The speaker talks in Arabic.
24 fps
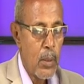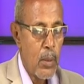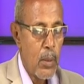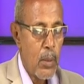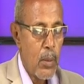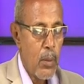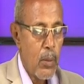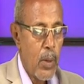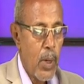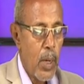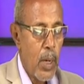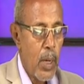
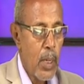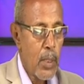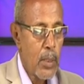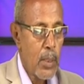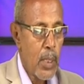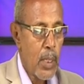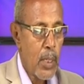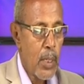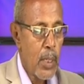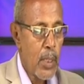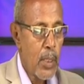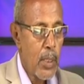
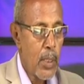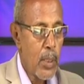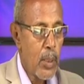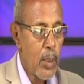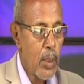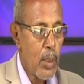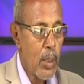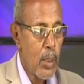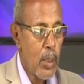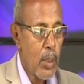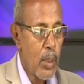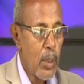فعشان كده
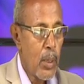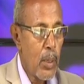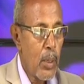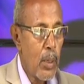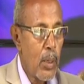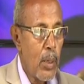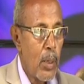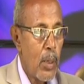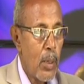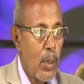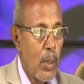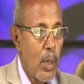آه،
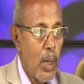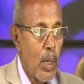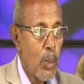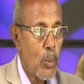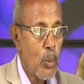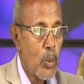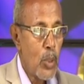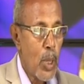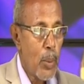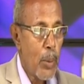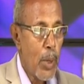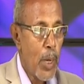
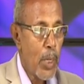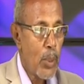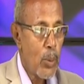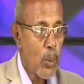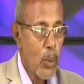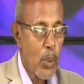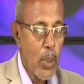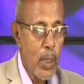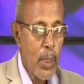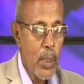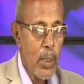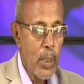المتابعات
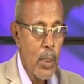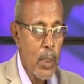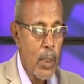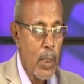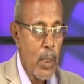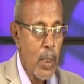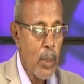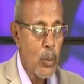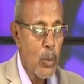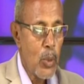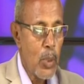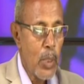والله نحن
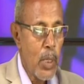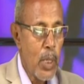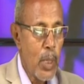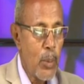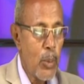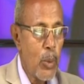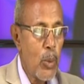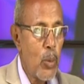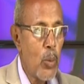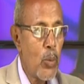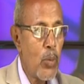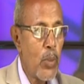الحمد لله
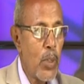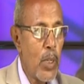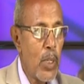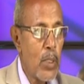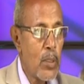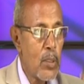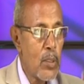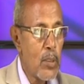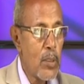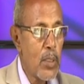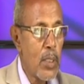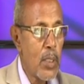بيجوا في
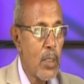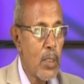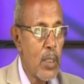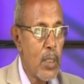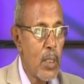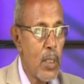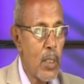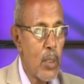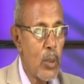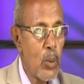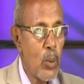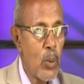ناس
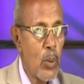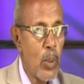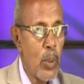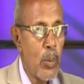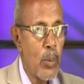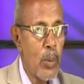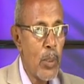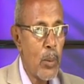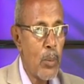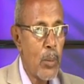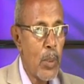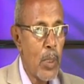كثير يجونا
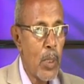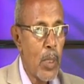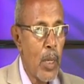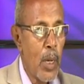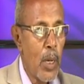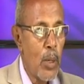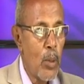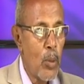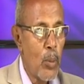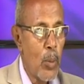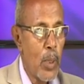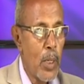من من
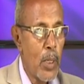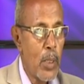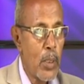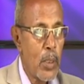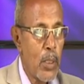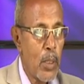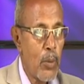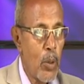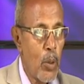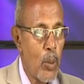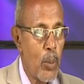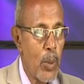اهلهم اللي
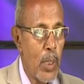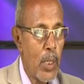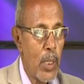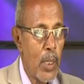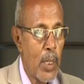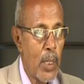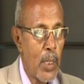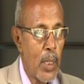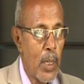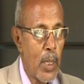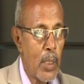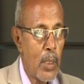انتفعوا
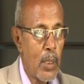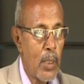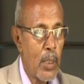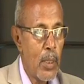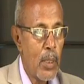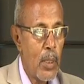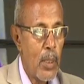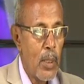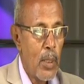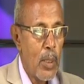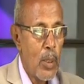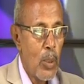بعلاجاتنا
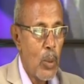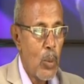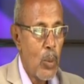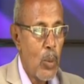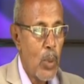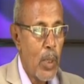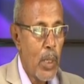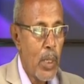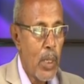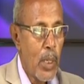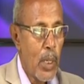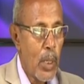يقول
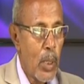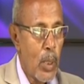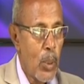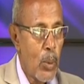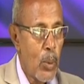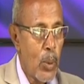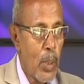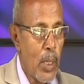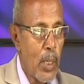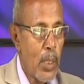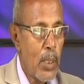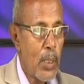لك يا اخي انا
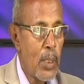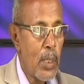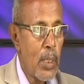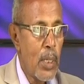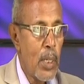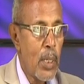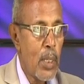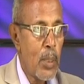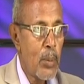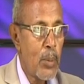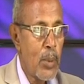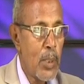والله عندي
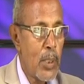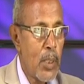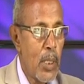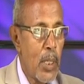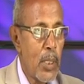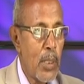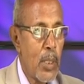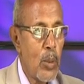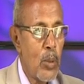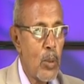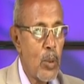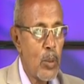قريب
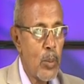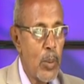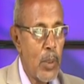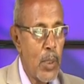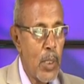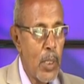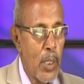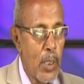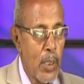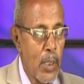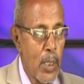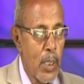شالت العجبه
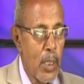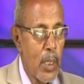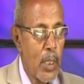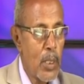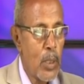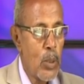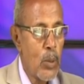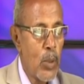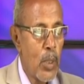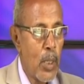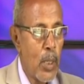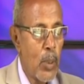دي
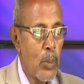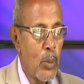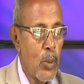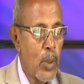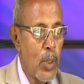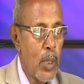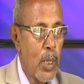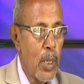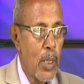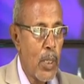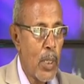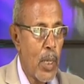للتكيس والحمد
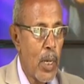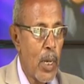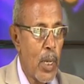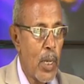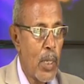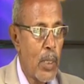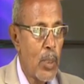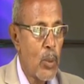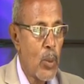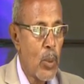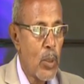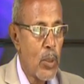لله
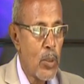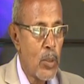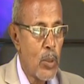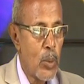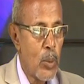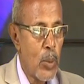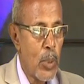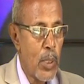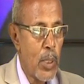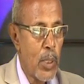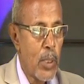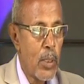اتعالجت وهسي
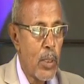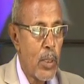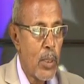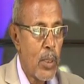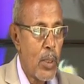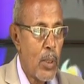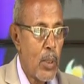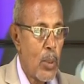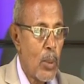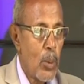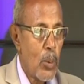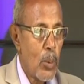ولدت
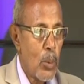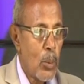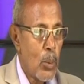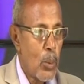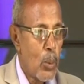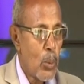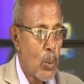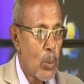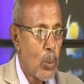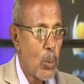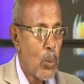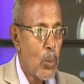
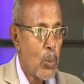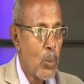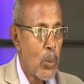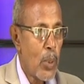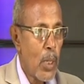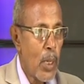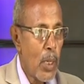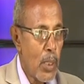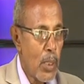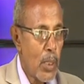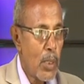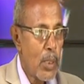
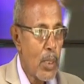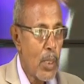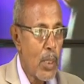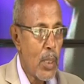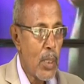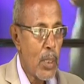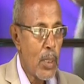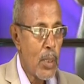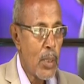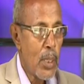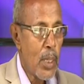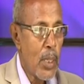ويعني عندنا
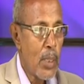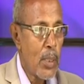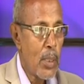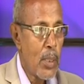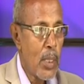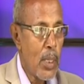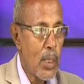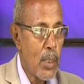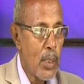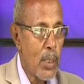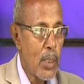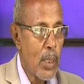نتائج
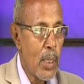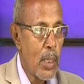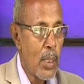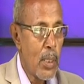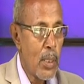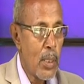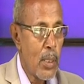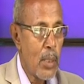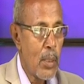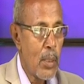قاعدين يعني